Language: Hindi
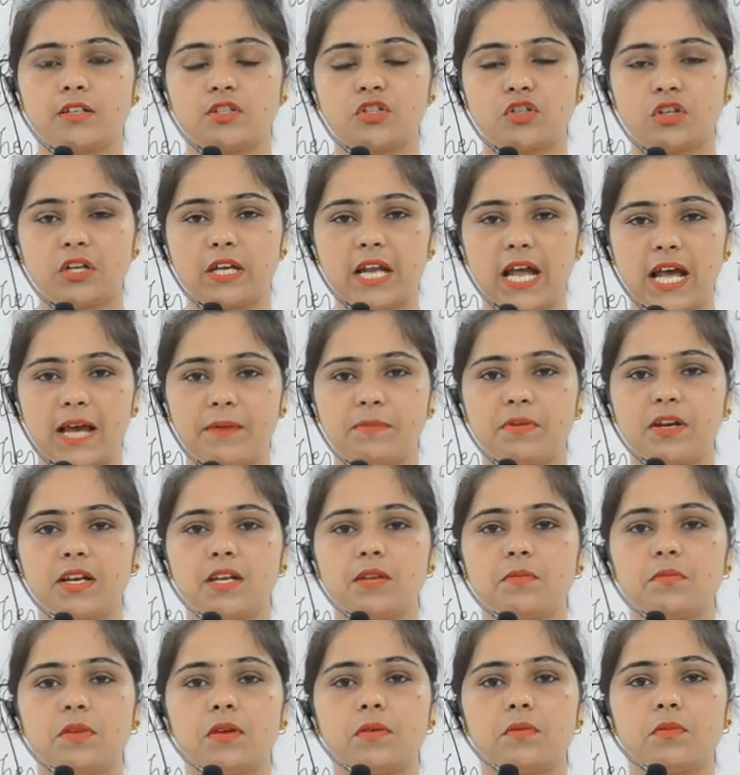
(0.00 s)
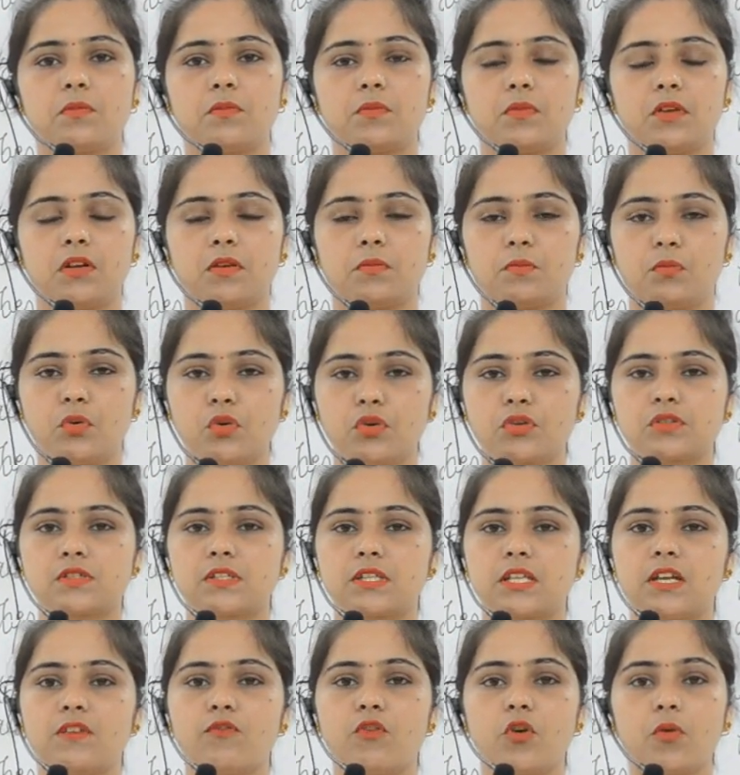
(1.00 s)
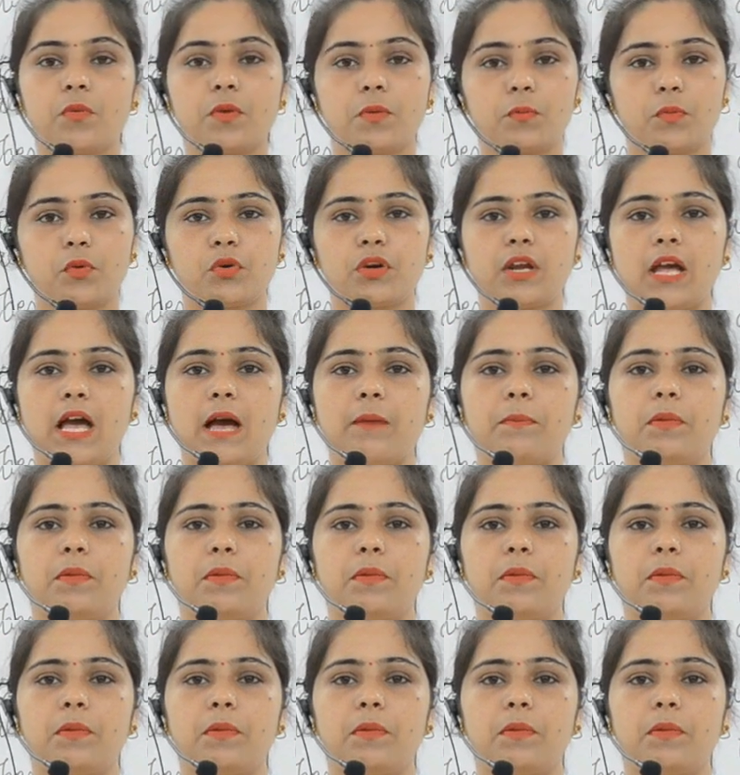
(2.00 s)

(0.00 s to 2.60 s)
जो लाइब्रेरी में बुक्स थी वो भी पूरी